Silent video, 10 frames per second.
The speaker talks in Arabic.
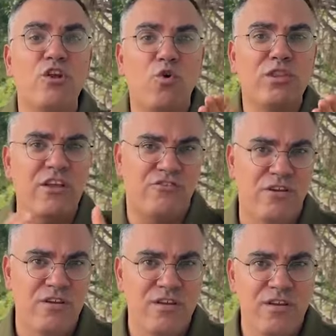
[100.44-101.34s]
الخضج
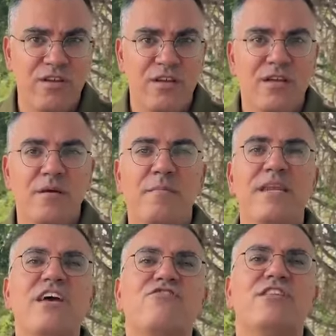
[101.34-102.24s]

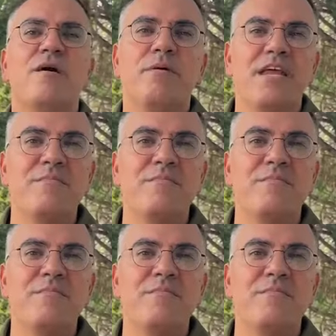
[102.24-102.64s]
من أجل تبرير